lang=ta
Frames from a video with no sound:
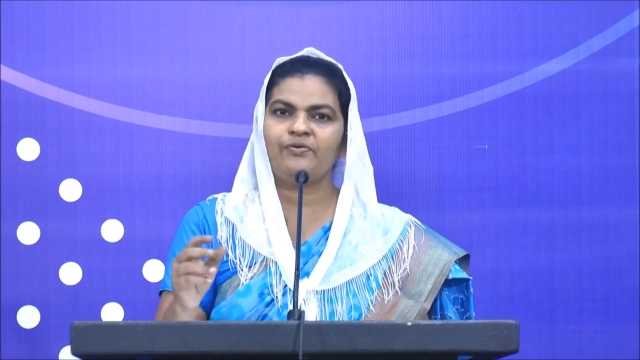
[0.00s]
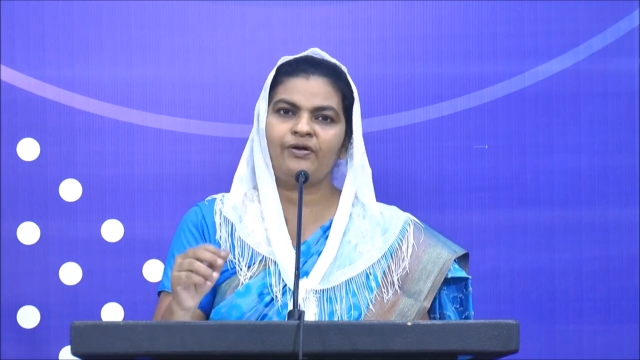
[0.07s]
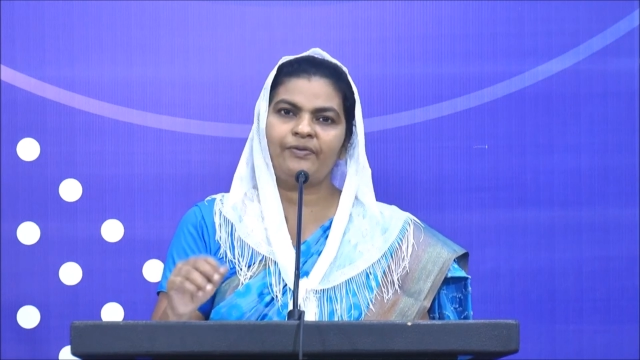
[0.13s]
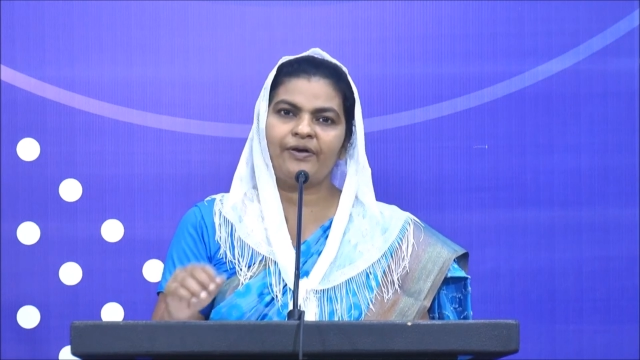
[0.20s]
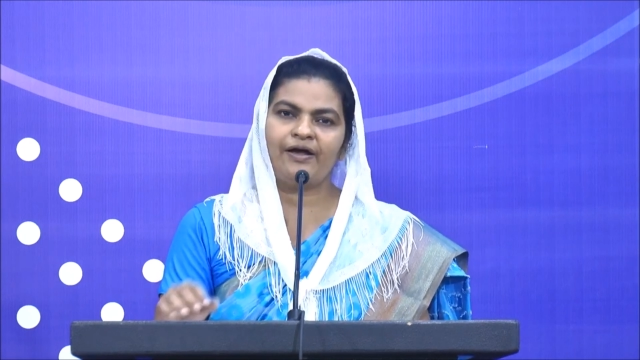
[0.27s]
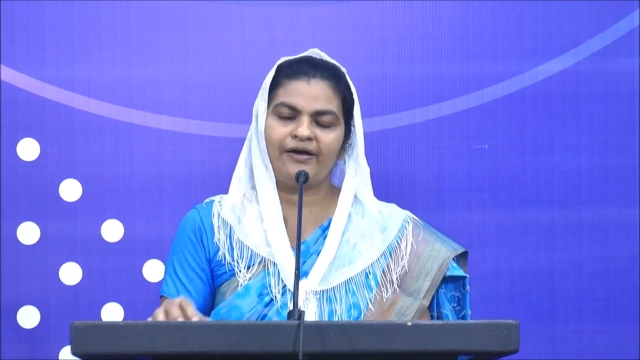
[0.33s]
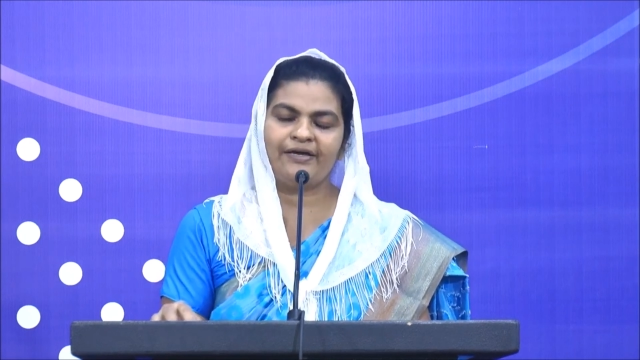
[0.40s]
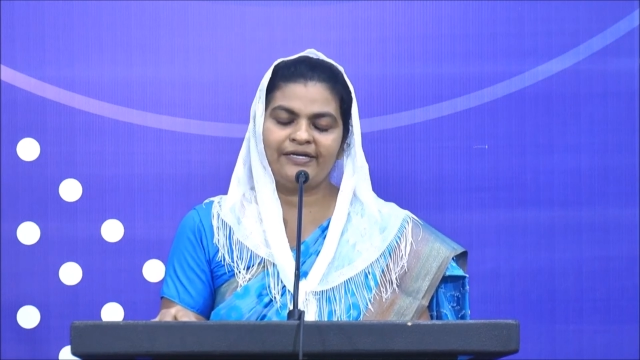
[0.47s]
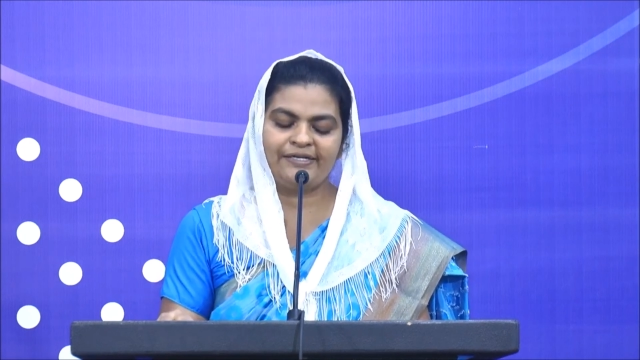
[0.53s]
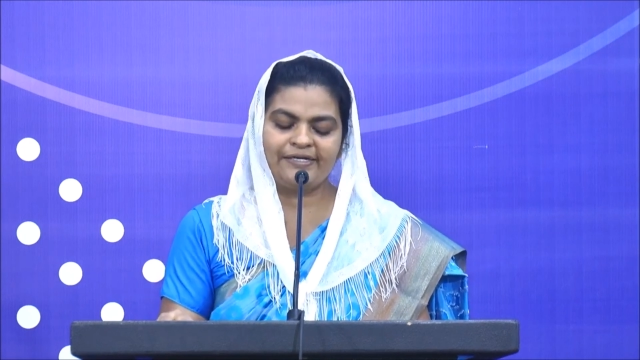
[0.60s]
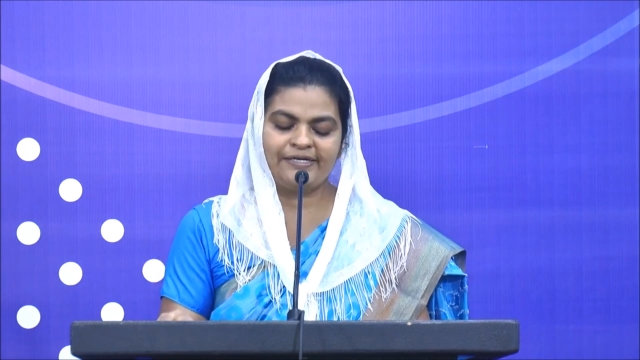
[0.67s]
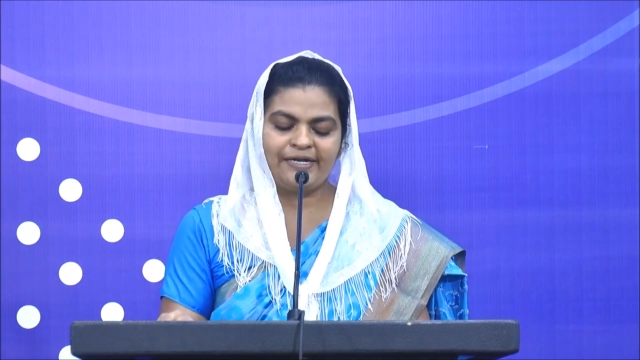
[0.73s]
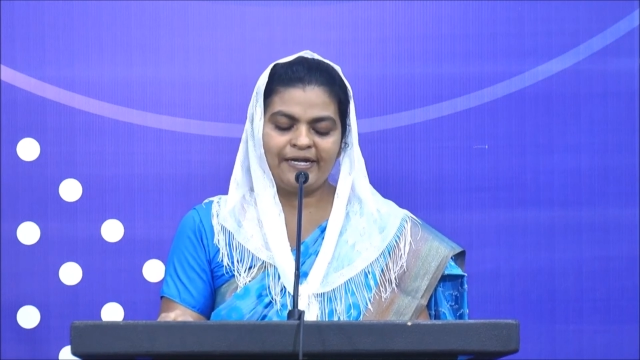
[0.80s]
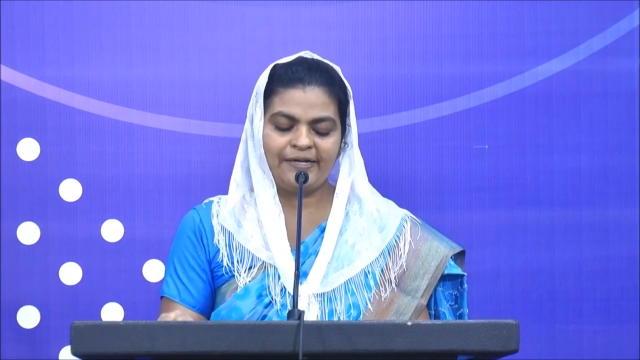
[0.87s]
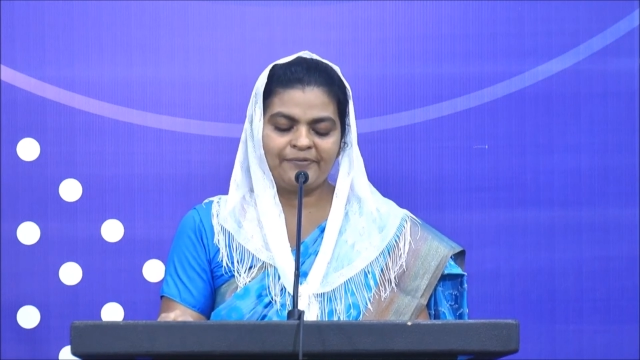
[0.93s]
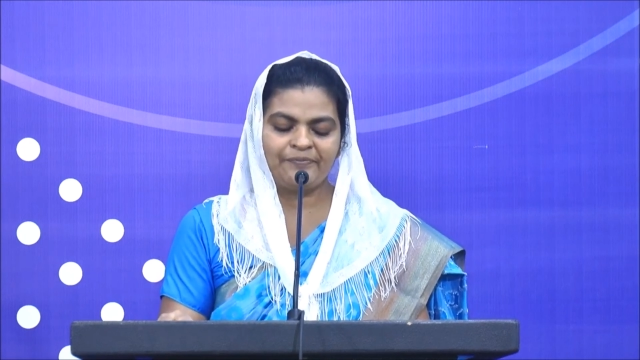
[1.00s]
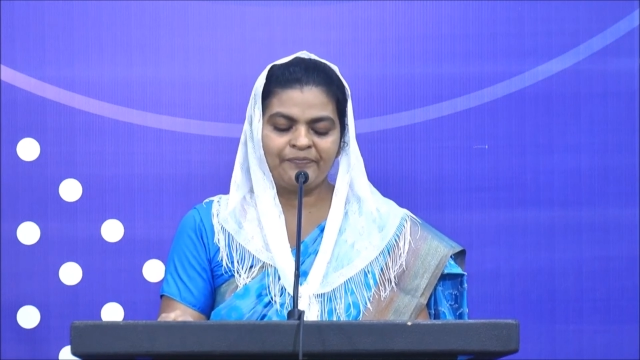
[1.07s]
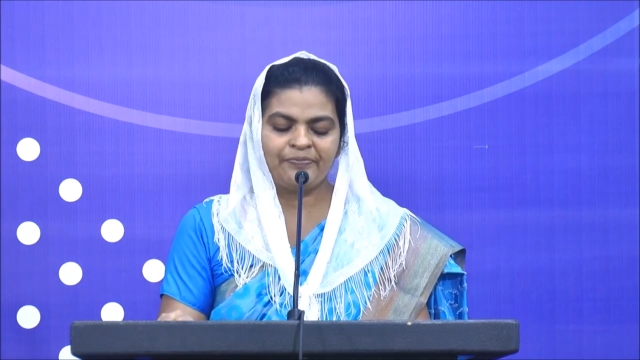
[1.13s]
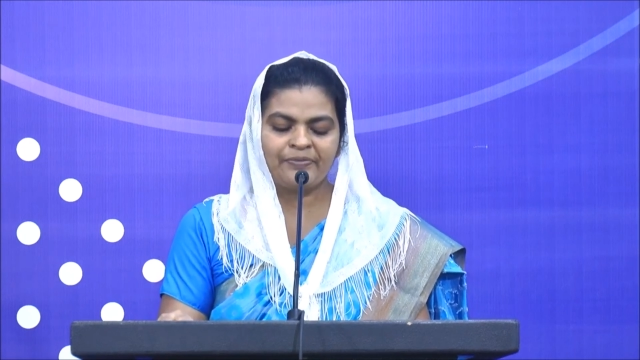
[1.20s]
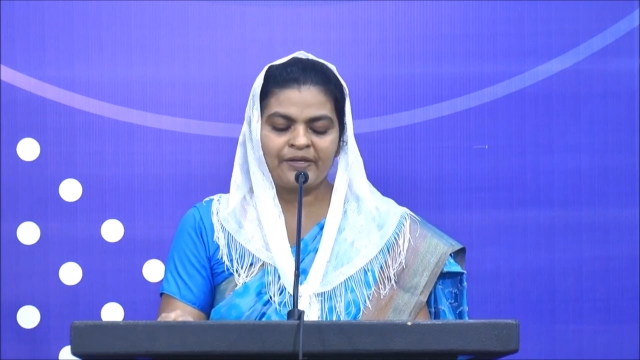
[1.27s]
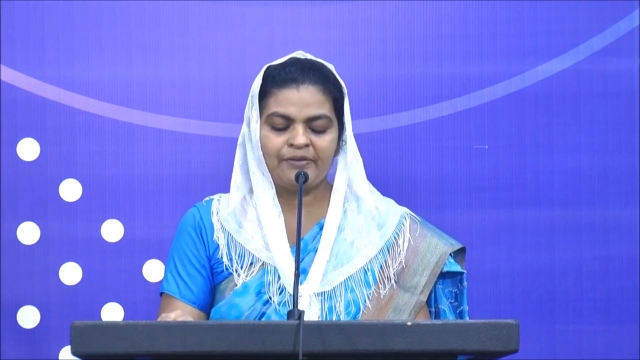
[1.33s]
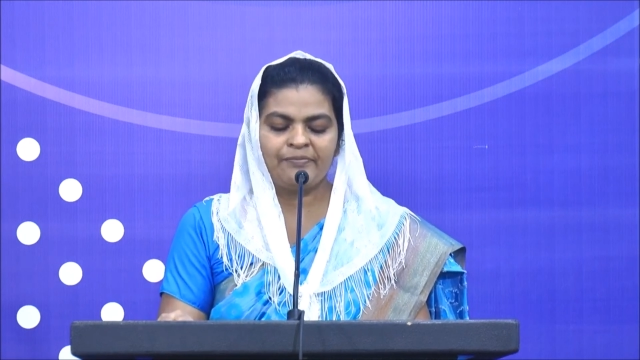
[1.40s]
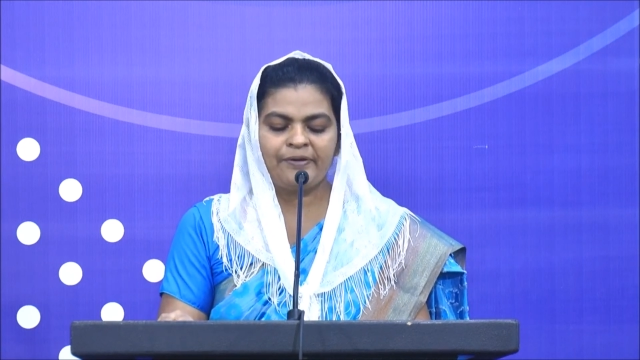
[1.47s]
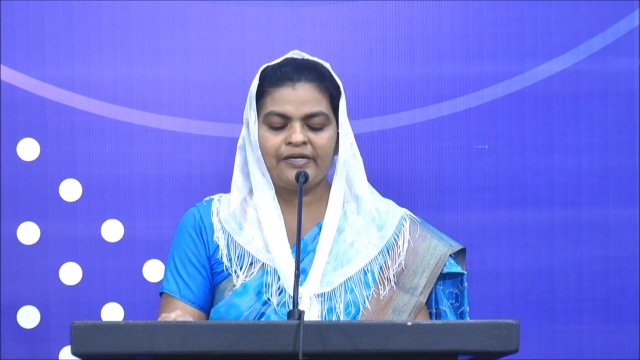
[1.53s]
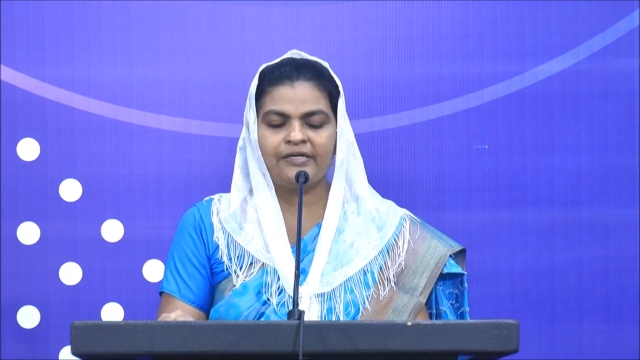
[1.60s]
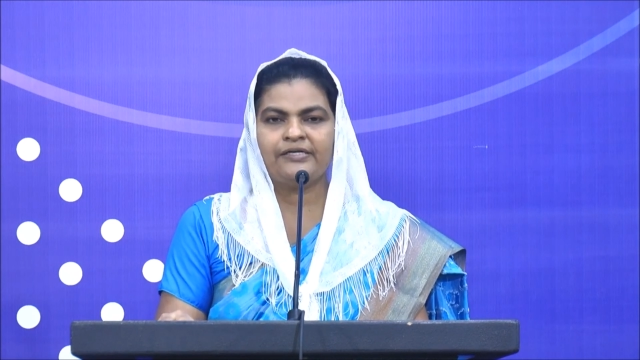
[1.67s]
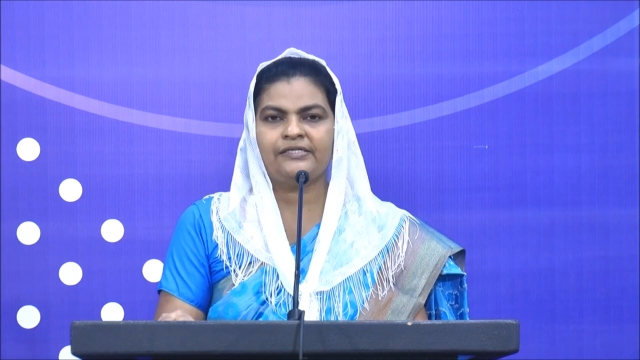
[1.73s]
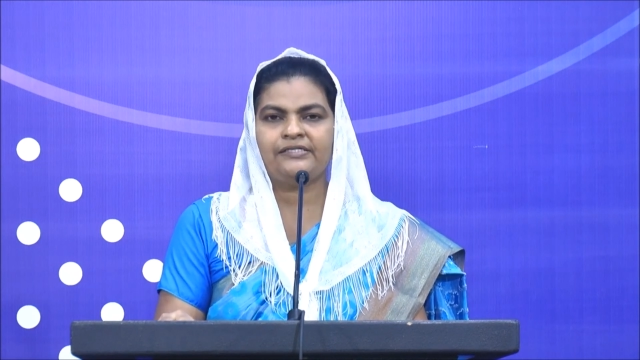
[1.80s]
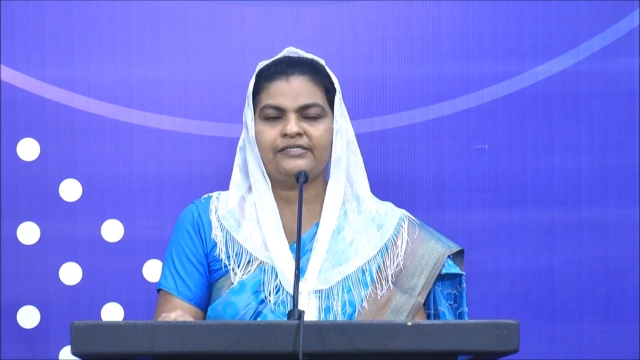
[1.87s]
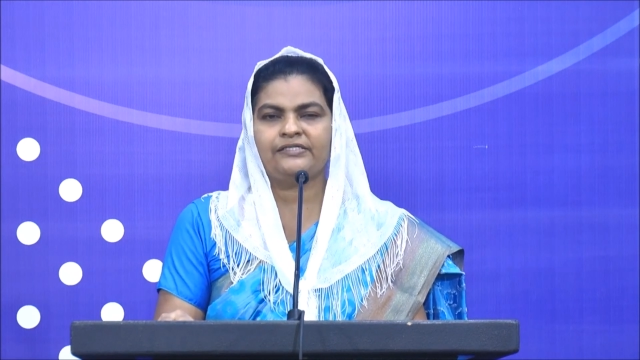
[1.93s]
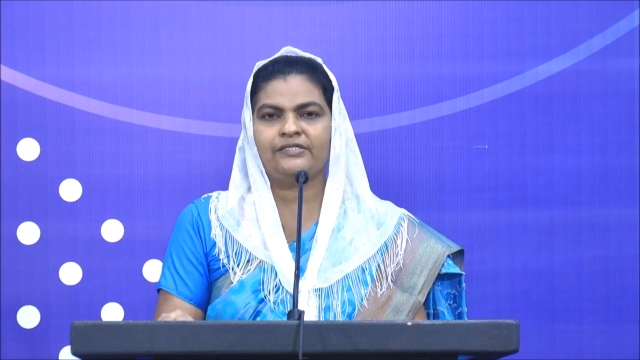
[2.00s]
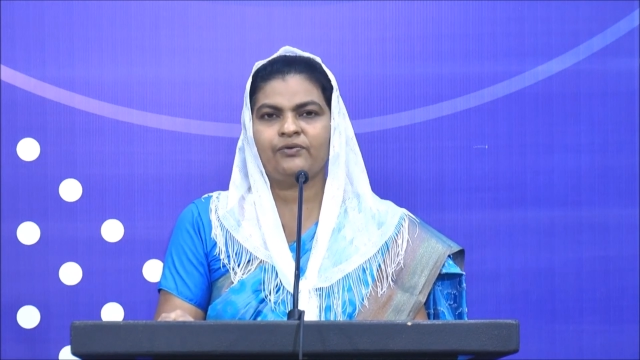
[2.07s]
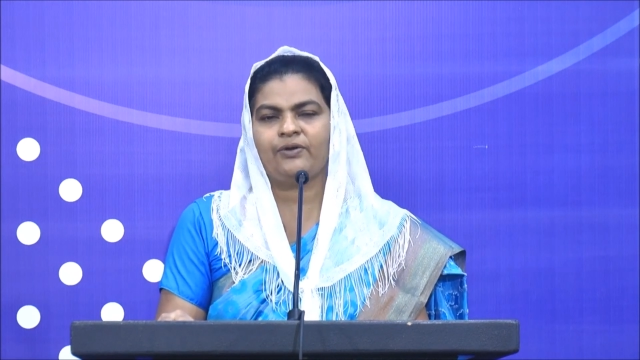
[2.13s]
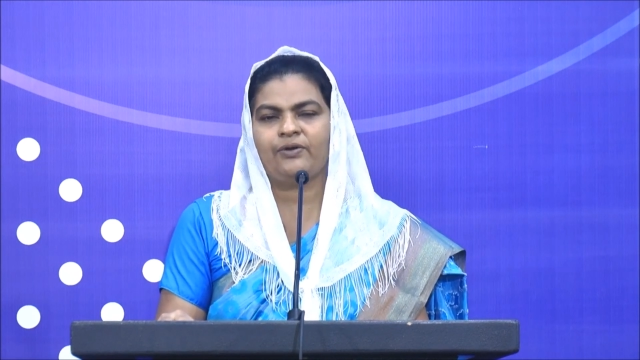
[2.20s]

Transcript: உள்ளவராயிருக்கிறார் இருக்கிறார் பாருங்கள் இந்த